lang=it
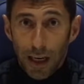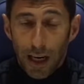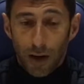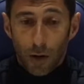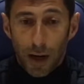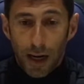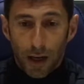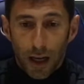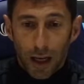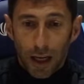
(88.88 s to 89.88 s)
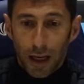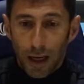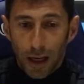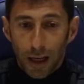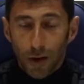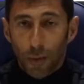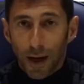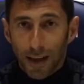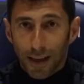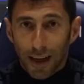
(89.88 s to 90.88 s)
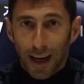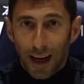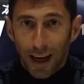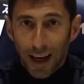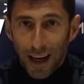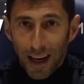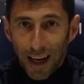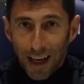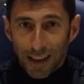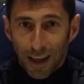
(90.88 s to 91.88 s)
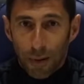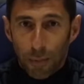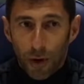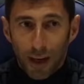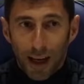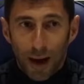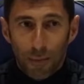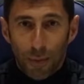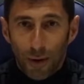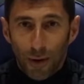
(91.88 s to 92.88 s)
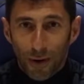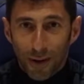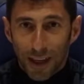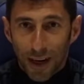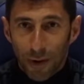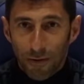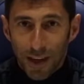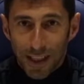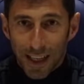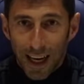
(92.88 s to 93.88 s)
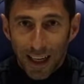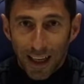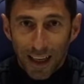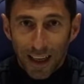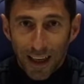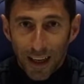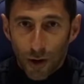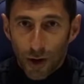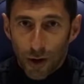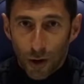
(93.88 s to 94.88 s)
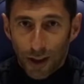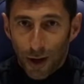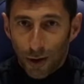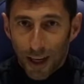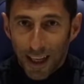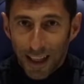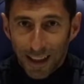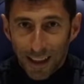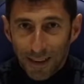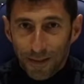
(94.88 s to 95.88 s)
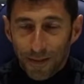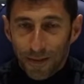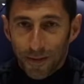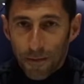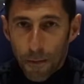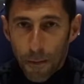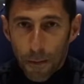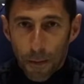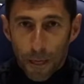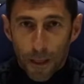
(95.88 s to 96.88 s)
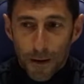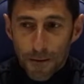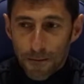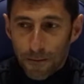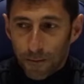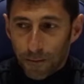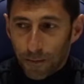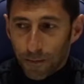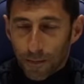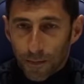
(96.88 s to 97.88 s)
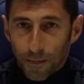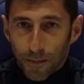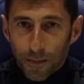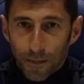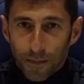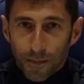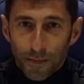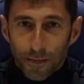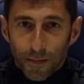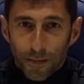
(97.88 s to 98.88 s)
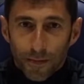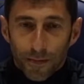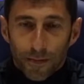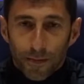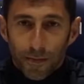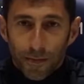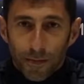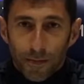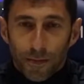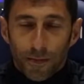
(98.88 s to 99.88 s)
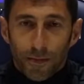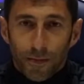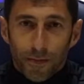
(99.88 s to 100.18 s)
è normale che domani sarà, sarà poi in campo, saremo avversari con il coltello tra i denti. Antonio Clausi, Regina e Cosenza sono due squadre dalla carta identità